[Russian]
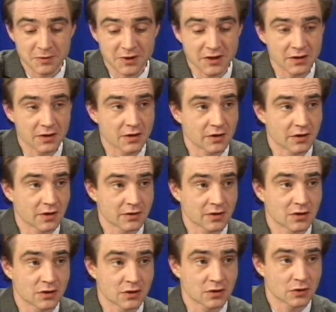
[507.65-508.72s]
психикой
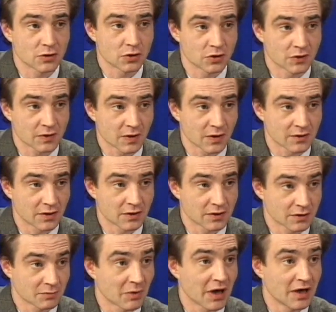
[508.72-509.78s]
достаточно сложно
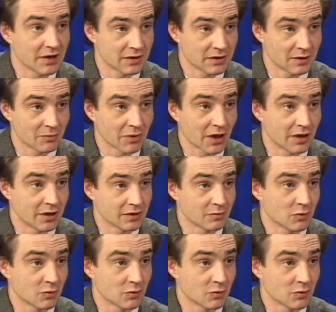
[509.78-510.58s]
сказать, болезнь не болезнь.